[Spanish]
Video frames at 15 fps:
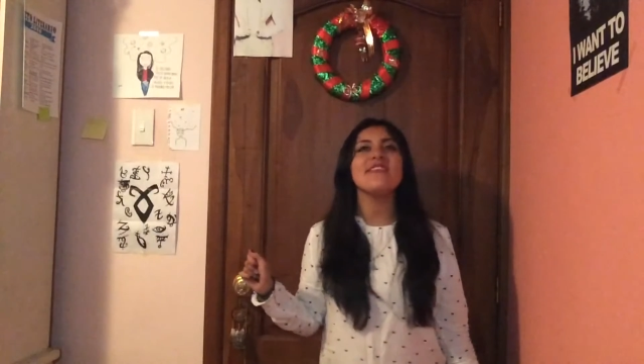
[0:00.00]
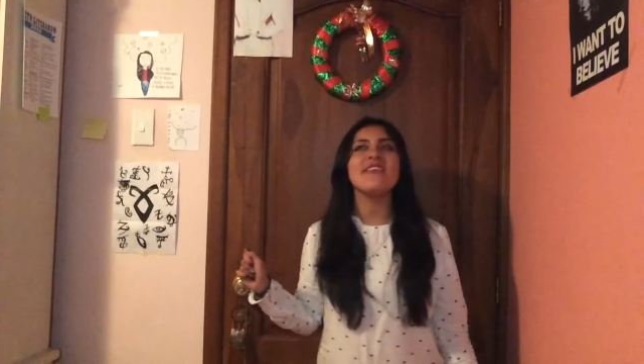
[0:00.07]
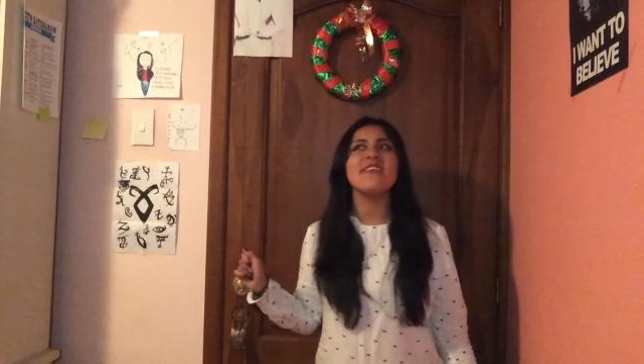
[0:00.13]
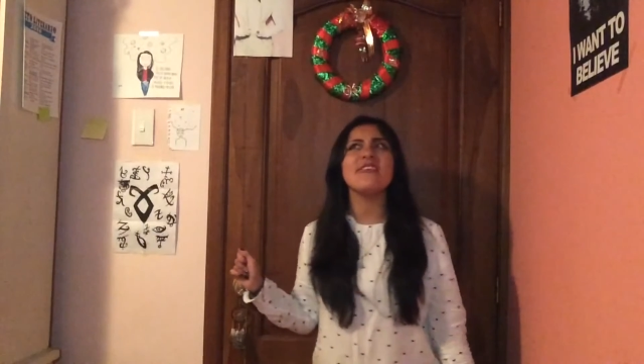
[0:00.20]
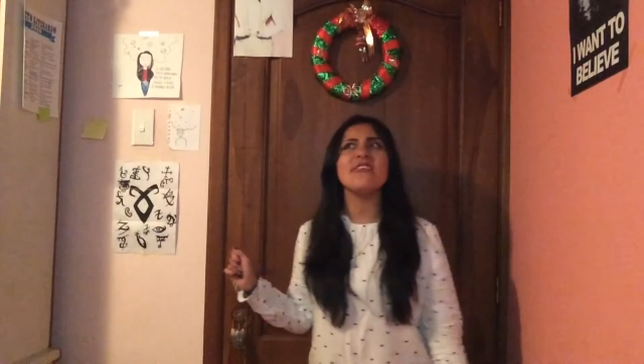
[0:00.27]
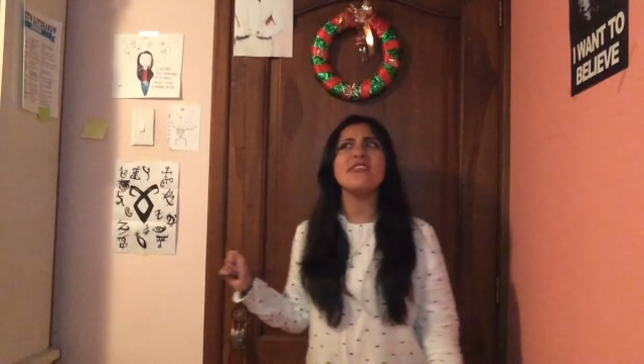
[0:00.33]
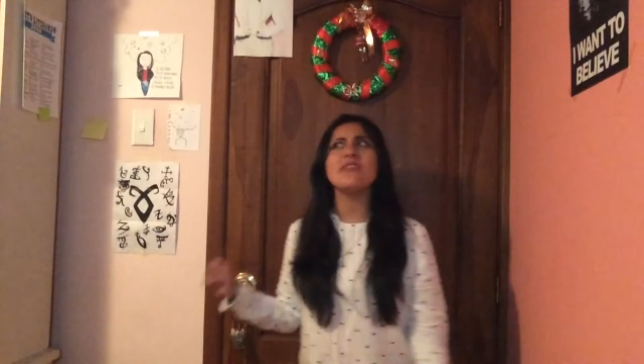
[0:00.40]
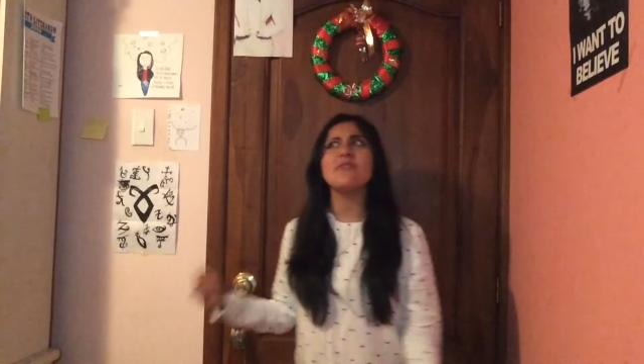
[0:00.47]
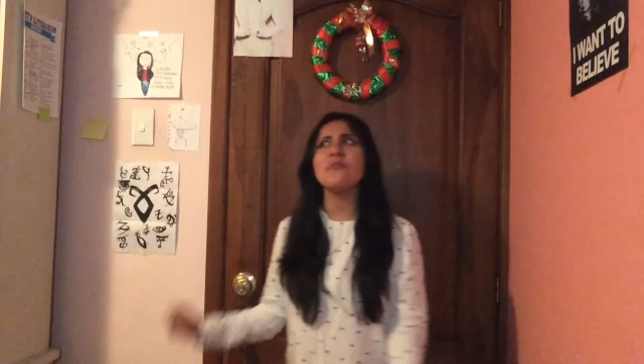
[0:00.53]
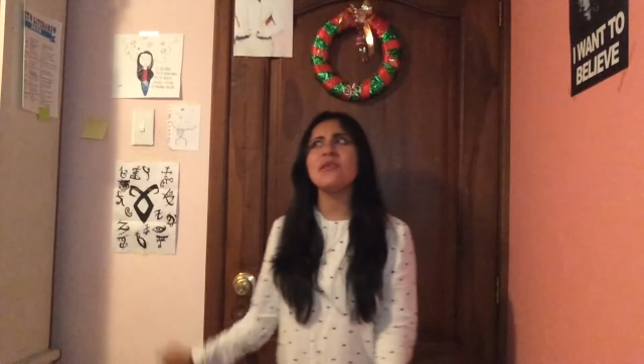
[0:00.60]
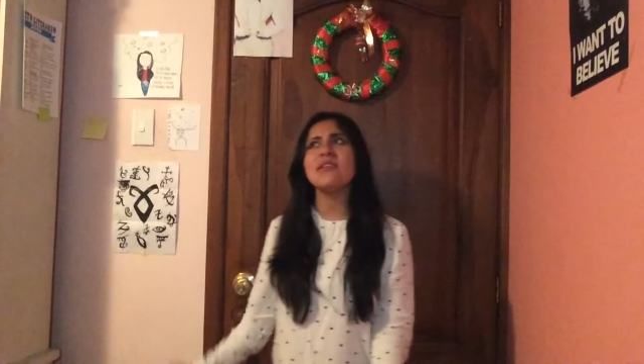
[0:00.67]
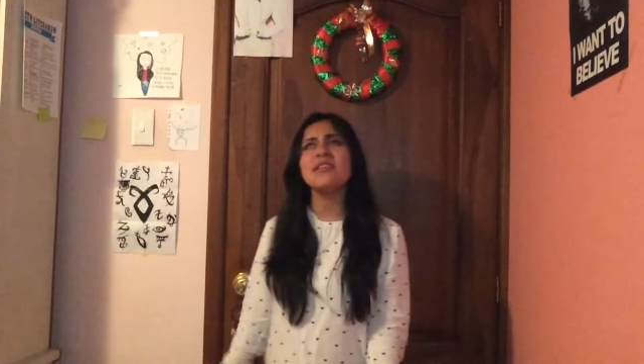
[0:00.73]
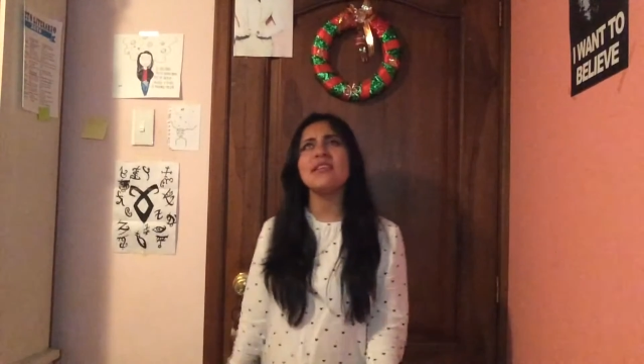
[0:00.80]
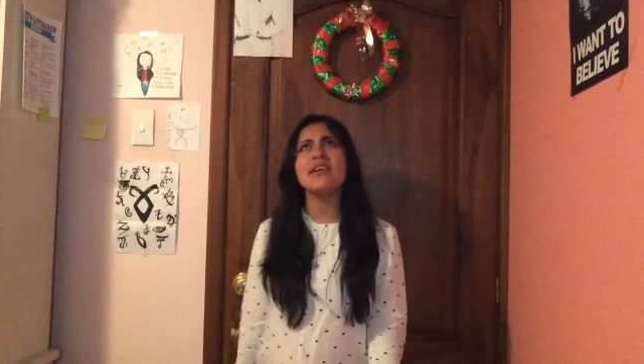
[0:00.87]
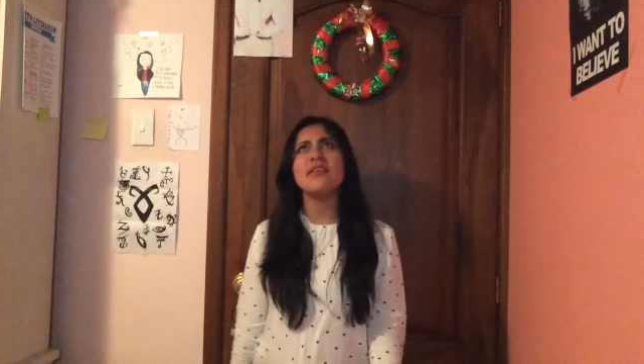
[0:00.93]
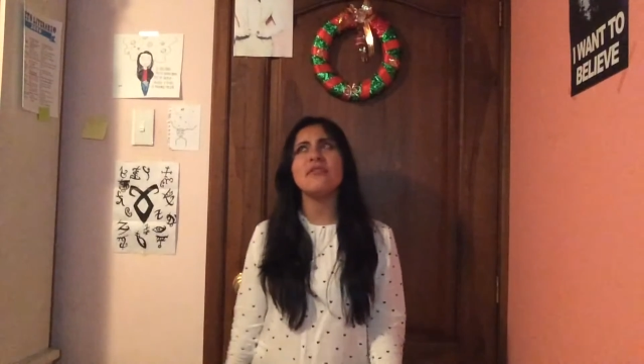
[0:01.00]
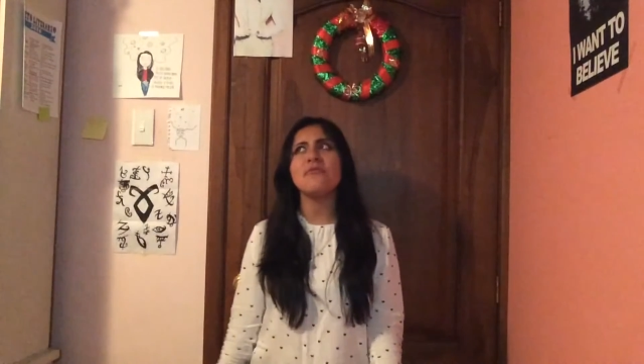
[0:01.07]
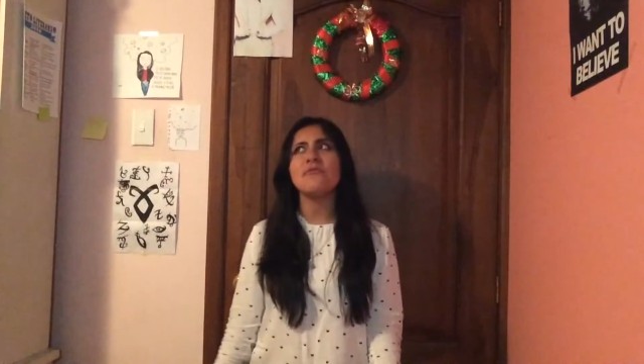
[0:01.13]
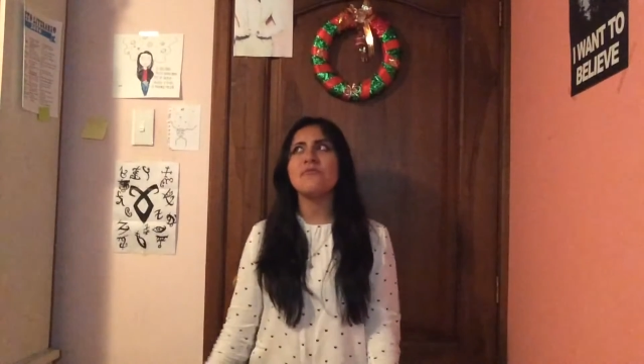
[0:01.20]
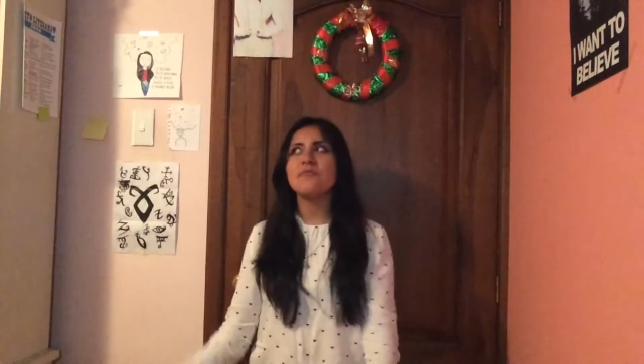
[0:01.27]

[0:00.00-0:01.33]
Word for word: y hoy les voy a traer